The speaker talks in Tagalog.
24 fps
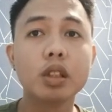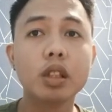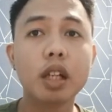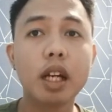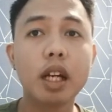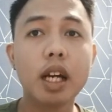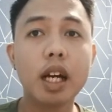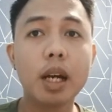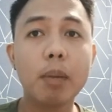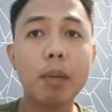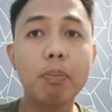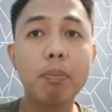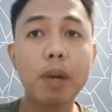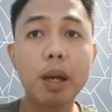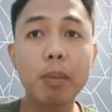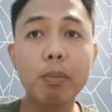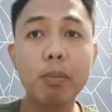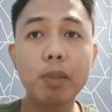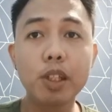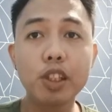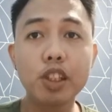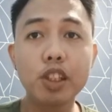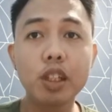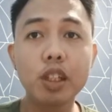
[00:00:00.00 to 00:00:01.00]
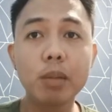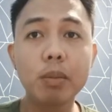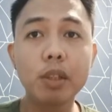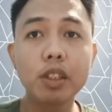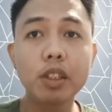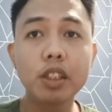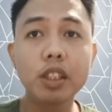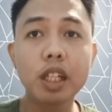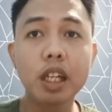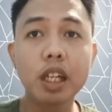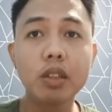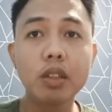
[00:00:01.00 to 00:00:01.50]
Uh, published naman
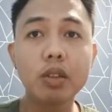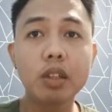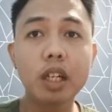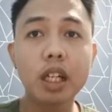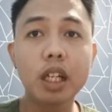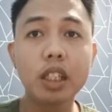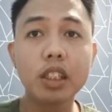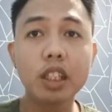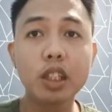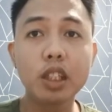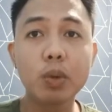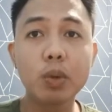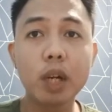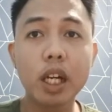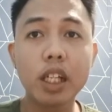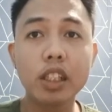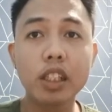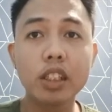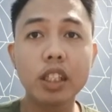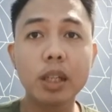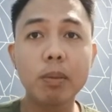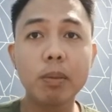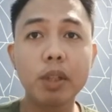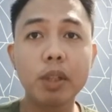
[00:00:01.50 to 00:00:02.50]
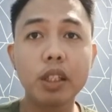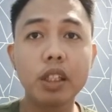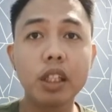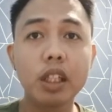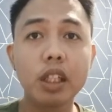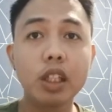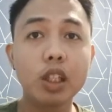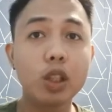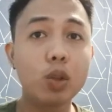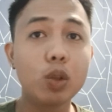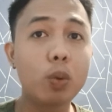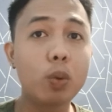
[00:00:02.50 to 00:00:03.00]
siya noong uh, January
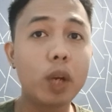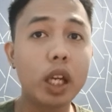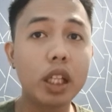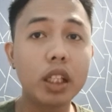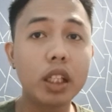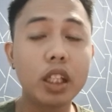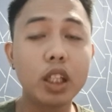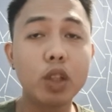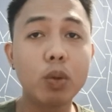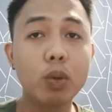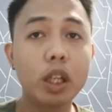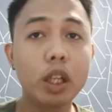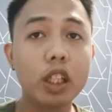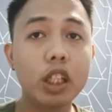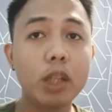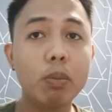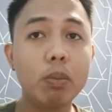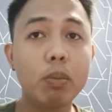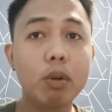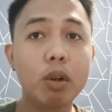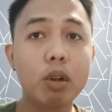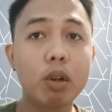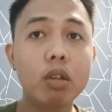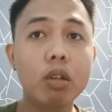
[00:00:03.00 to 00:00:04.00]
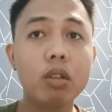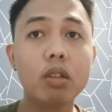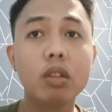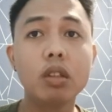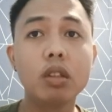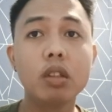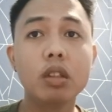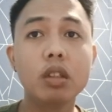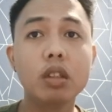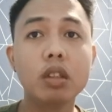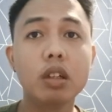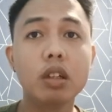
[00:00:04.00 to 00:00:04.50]
17,
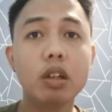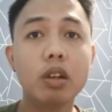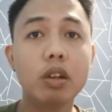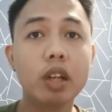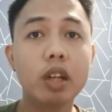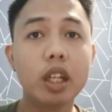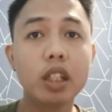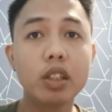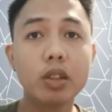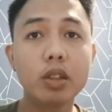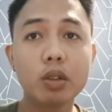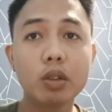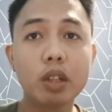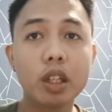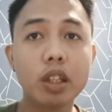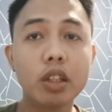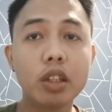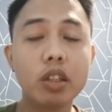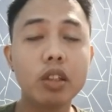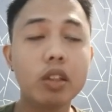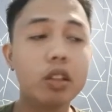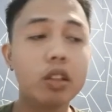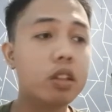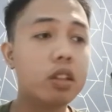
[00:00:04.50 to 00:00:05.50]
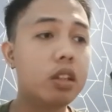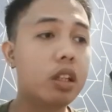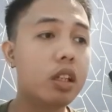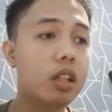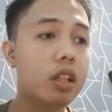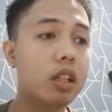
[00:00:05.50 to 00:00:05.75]
2024. Okay, so ngayon yun.